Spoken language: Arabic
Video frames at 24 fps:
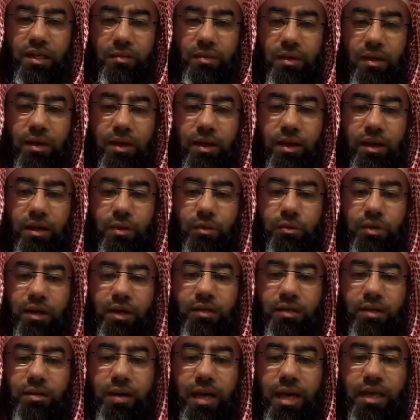له بالخير
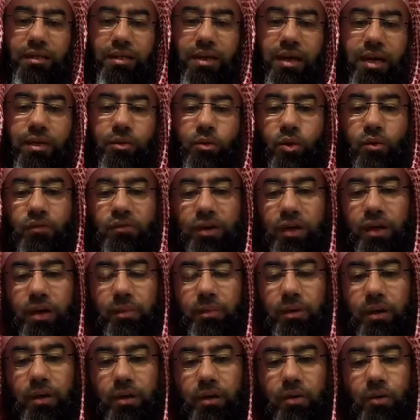وتكسب حسناته في
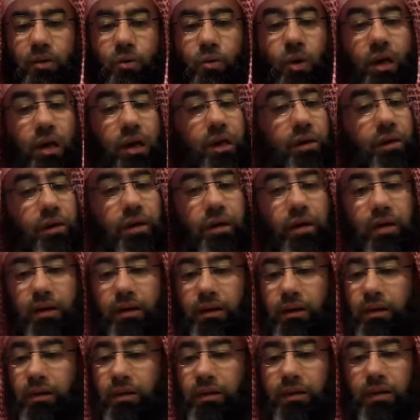قبره والله
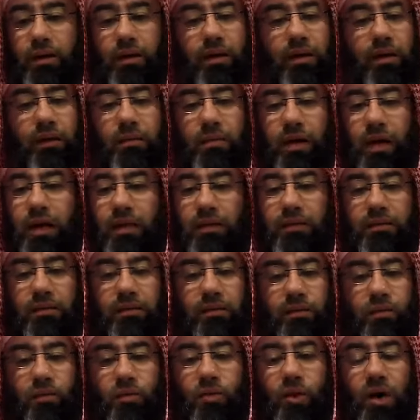يعين اللي مات
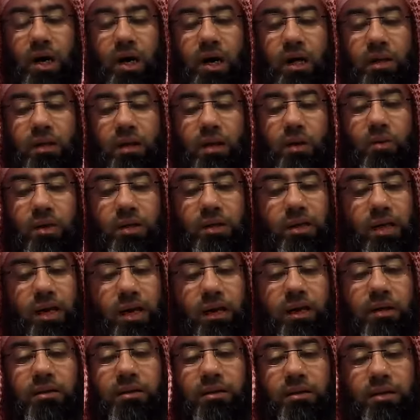وهذه
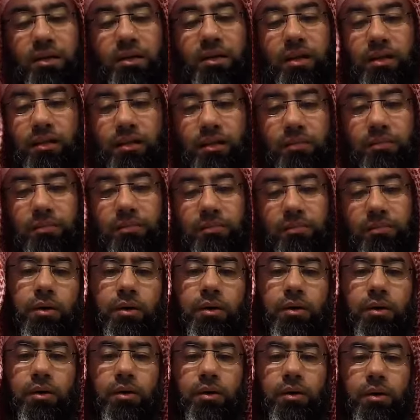الوسائل تزيد اثر
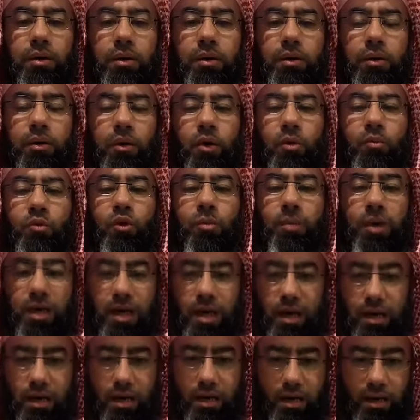
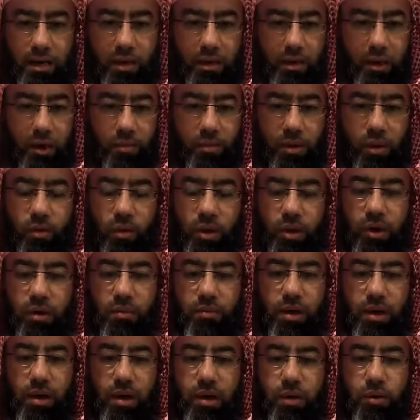عموما انا اليوم اول
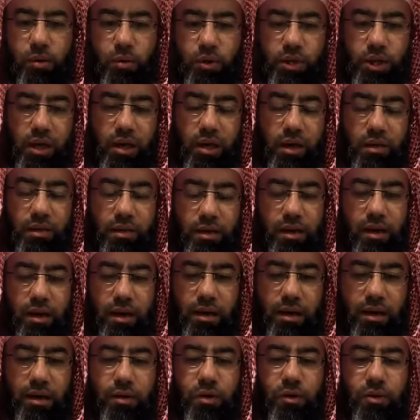يوم ما راح يكون ان شاء الله ثقيل
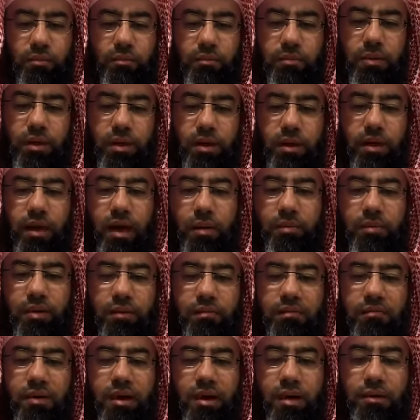عليكم
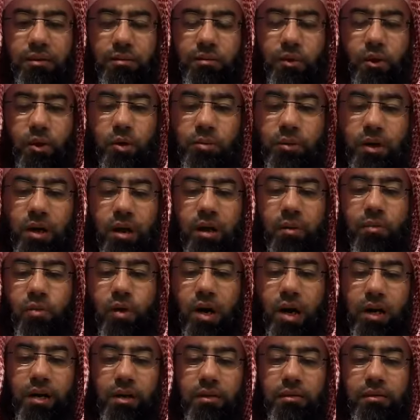ابي فقط منكم طلب
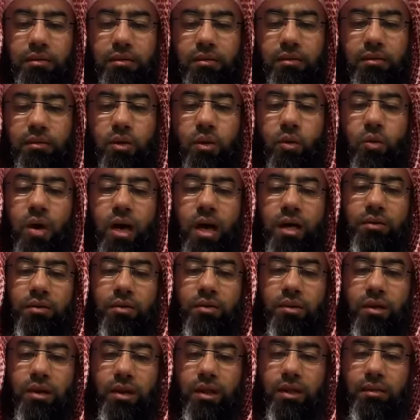واحد كل واحد
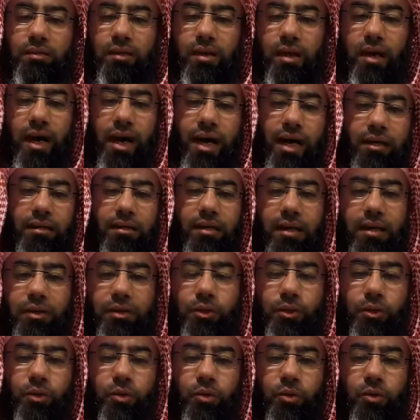يرسل لي اقتراحاته
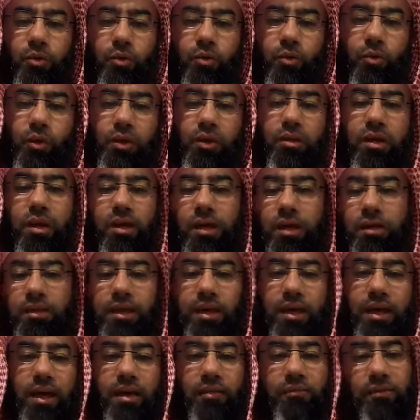شنو ودا
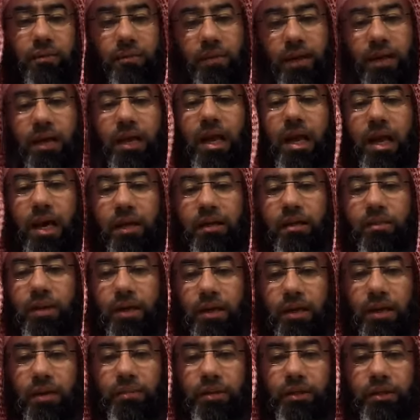يتكلم فيه من خلال هذا
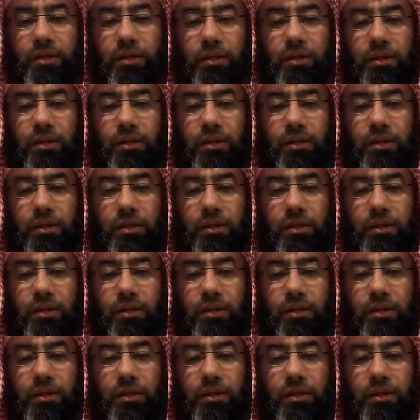البرنامج